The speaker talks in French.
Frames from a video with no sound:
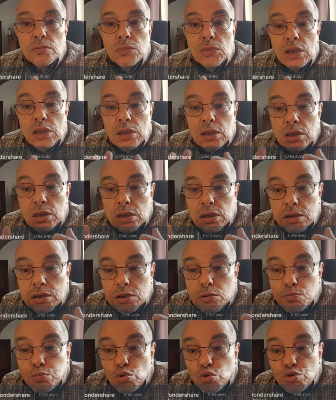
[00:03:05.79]
Et
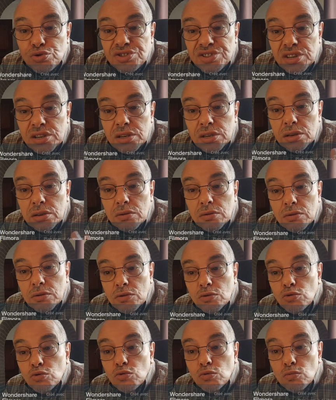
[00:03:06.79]
qui plus est,
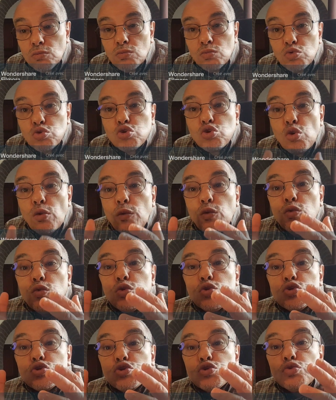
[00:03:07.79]
euh, ce
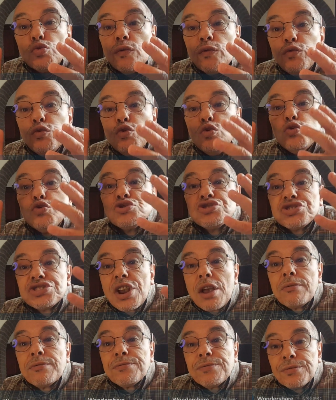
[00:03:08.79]
vieux
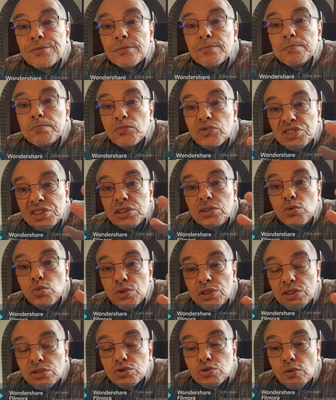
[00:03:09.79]
chef dit
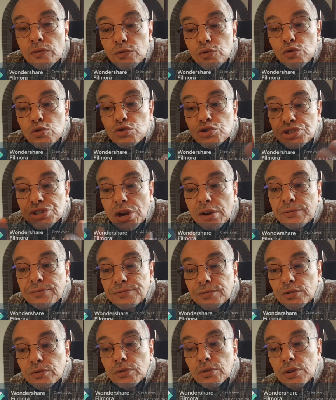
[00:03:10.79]
oui, ce vieux chef
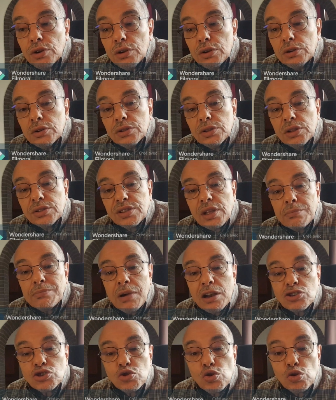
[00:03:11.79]
euh,
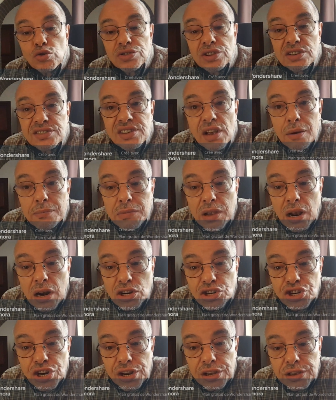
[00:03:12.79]
d'état-major des armées
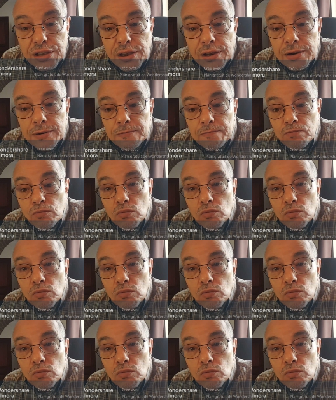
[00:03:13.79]
algériennes.